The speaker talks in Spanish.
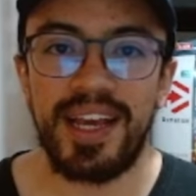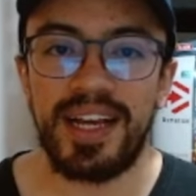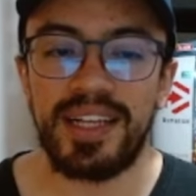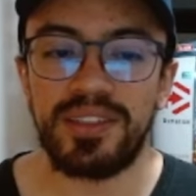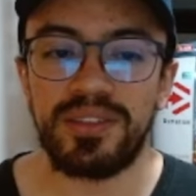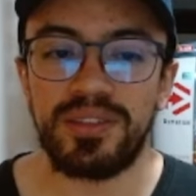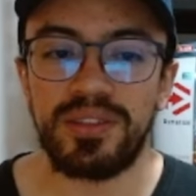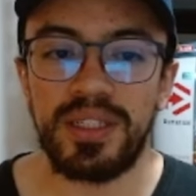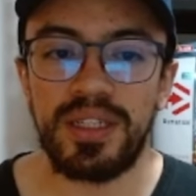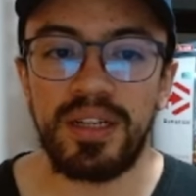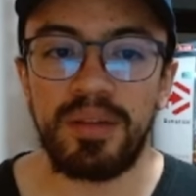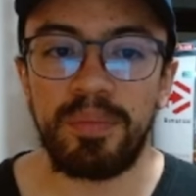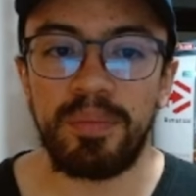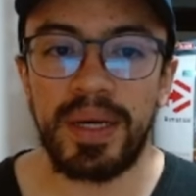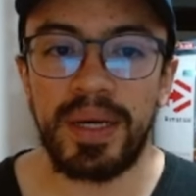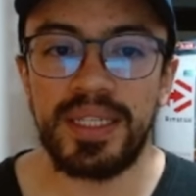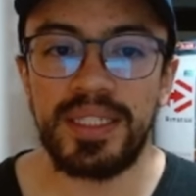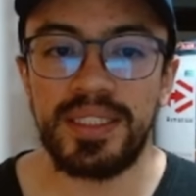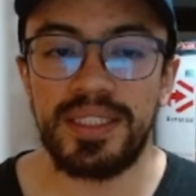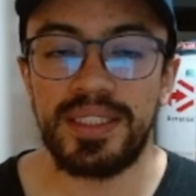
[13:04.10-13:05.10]
años en el
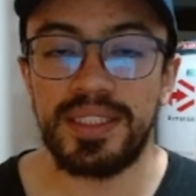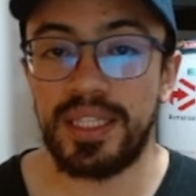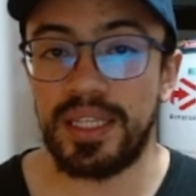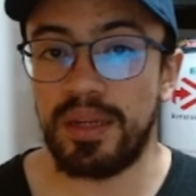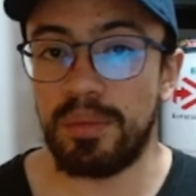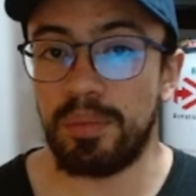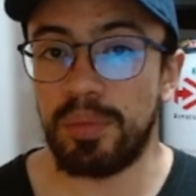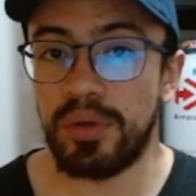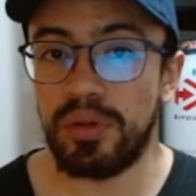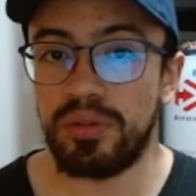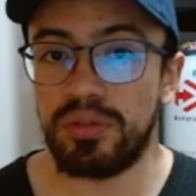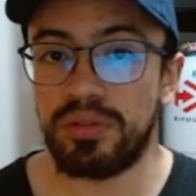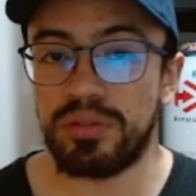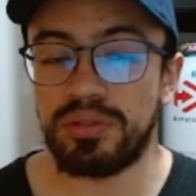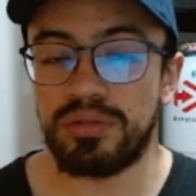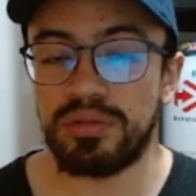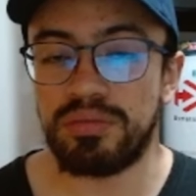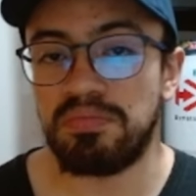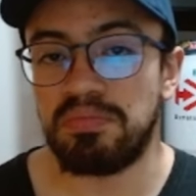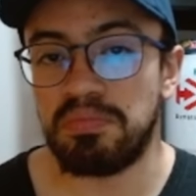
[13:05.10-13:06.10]
país, tiene
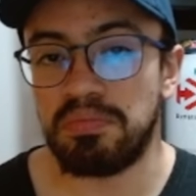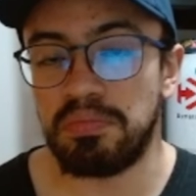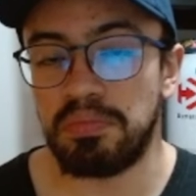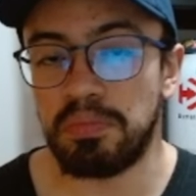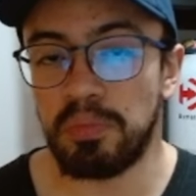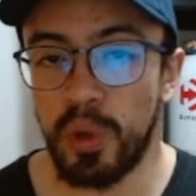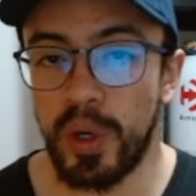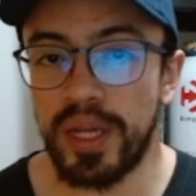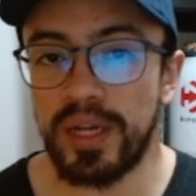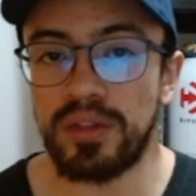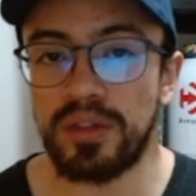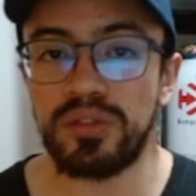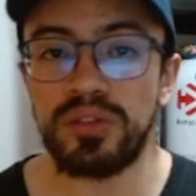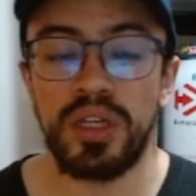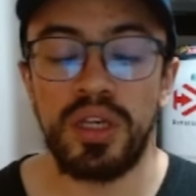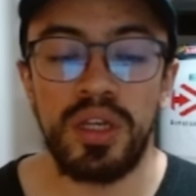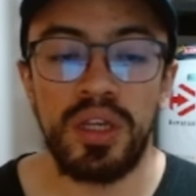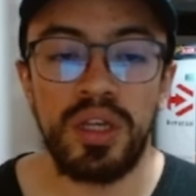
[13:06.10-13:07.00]
productos buenos,